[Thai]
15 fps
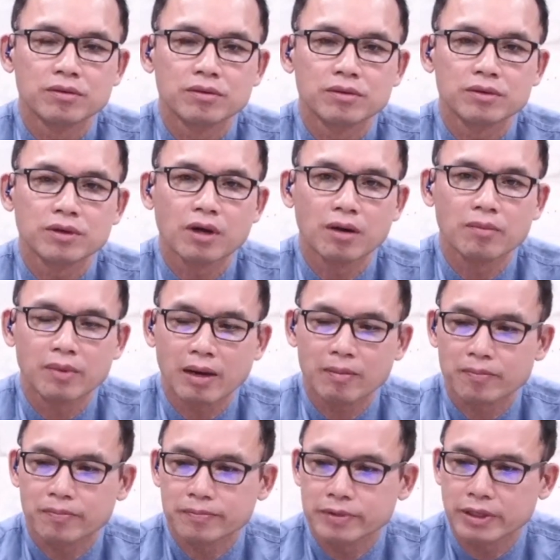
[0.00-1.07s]
ยอมรับ
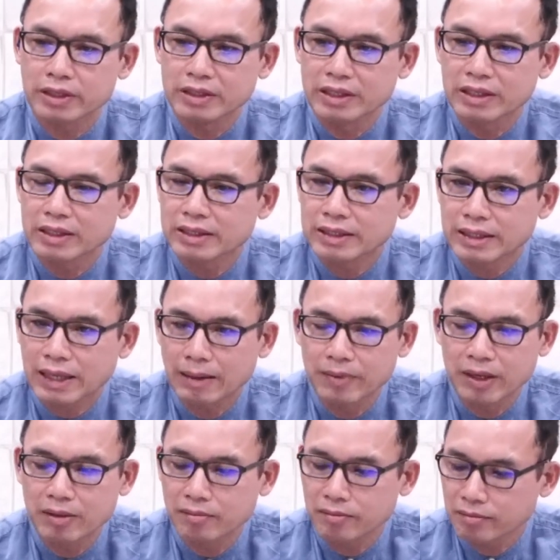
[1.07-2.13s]
สิ่งที่ทำ
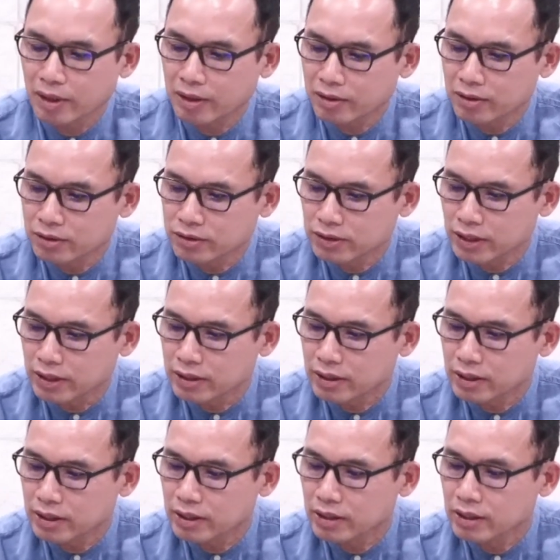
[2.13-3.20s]
นั้นมันคือสิ่ง
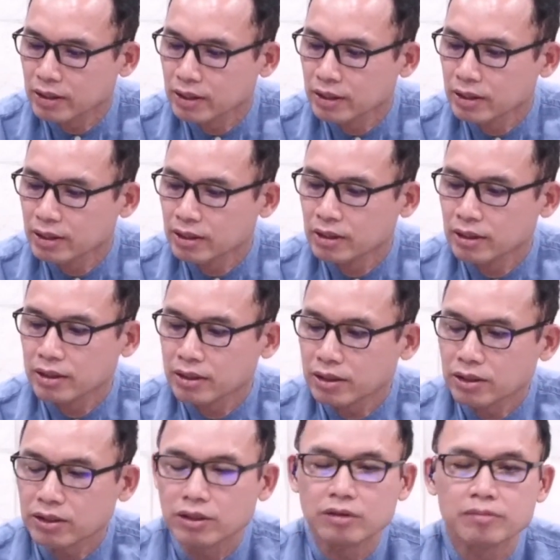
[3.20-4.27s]
ที่ดื้อ
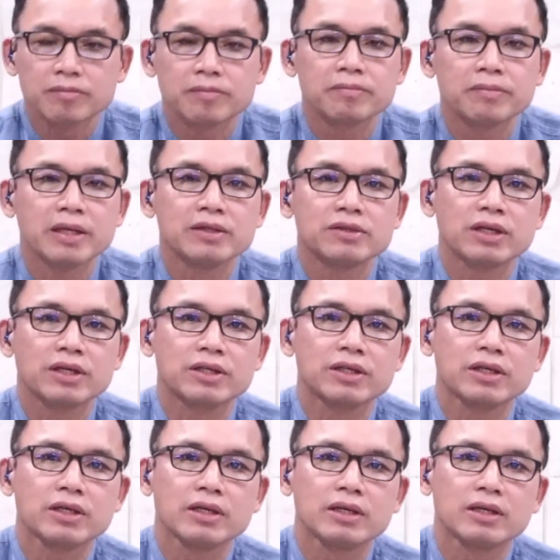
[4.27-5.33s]
ดึงเป็นสิ่ง
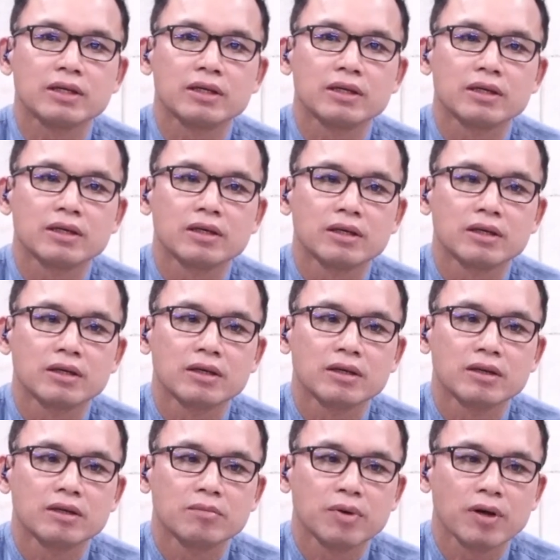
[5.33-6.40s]
ที่
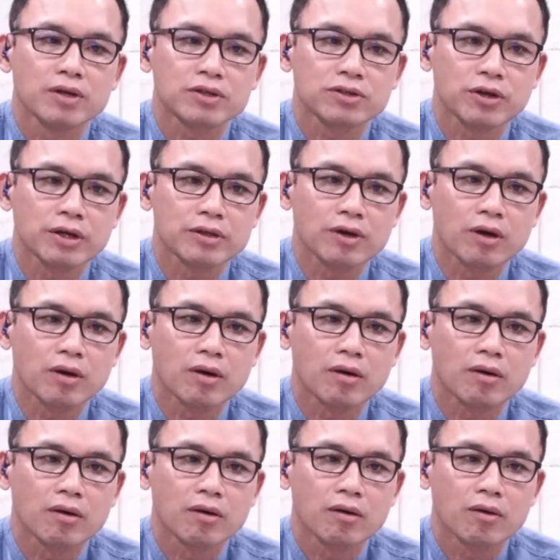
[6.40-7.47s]
เพิกเฉยต่อ
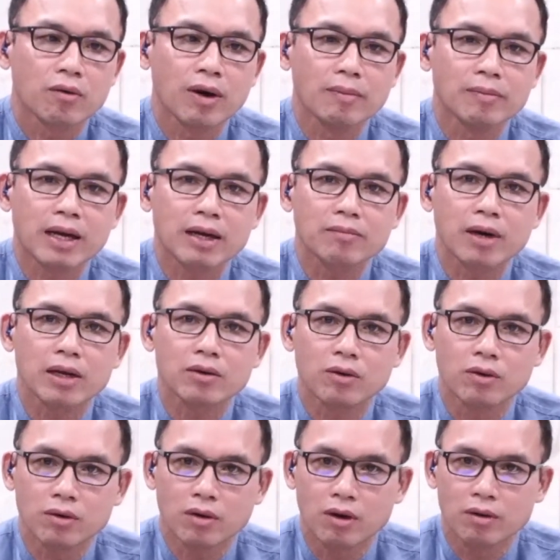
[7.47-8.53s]
ความรักมั่นคง
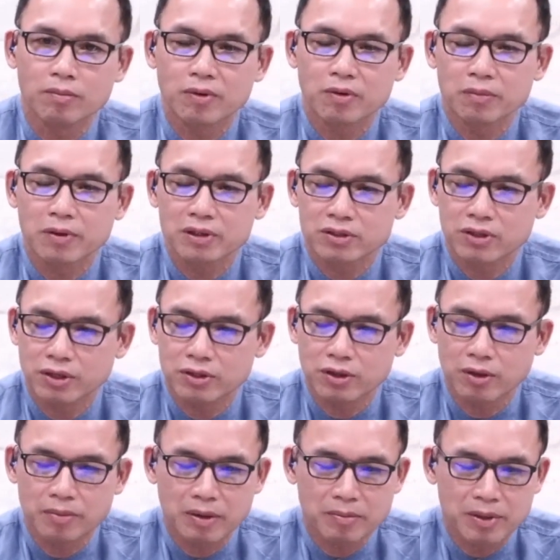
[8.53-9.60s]
ของพระองค์เพิกเฉยต่อ
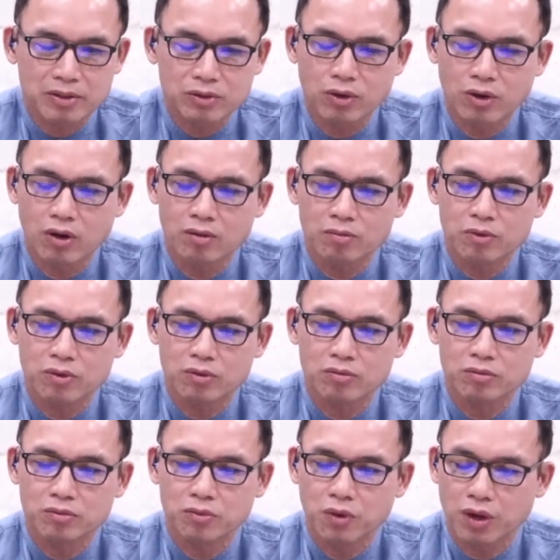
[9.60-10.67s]
พระประสงค์ของพระองค์
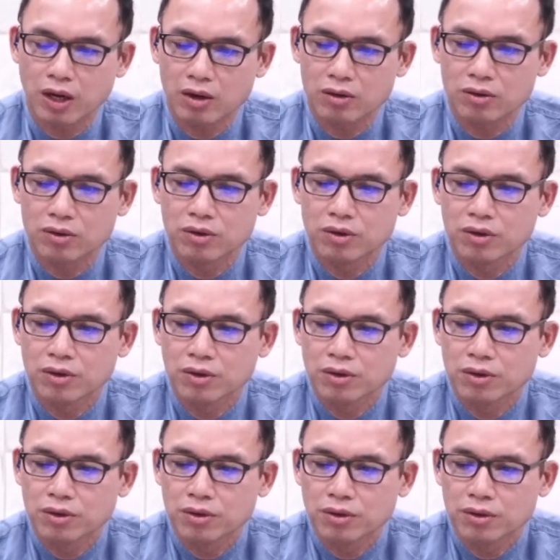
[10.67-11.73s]
พวกเขา
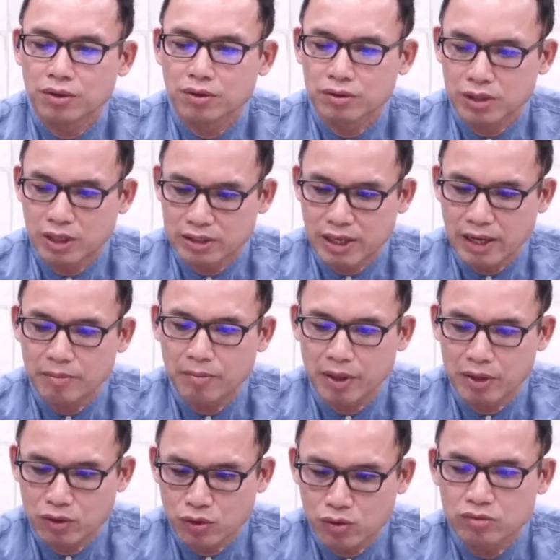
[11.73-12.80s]
เสียใจเป็น
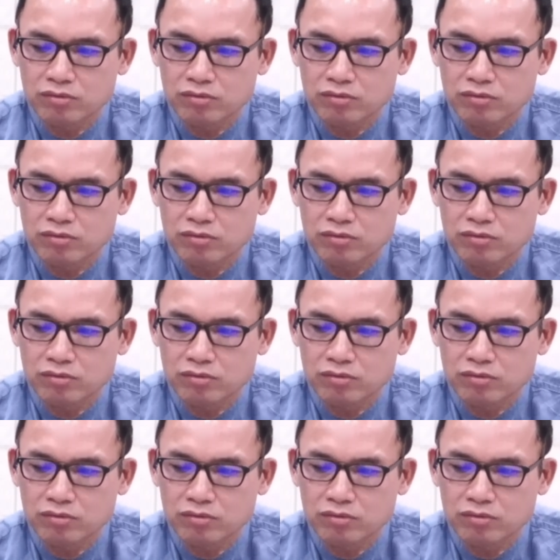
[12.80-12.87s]
ทุกข์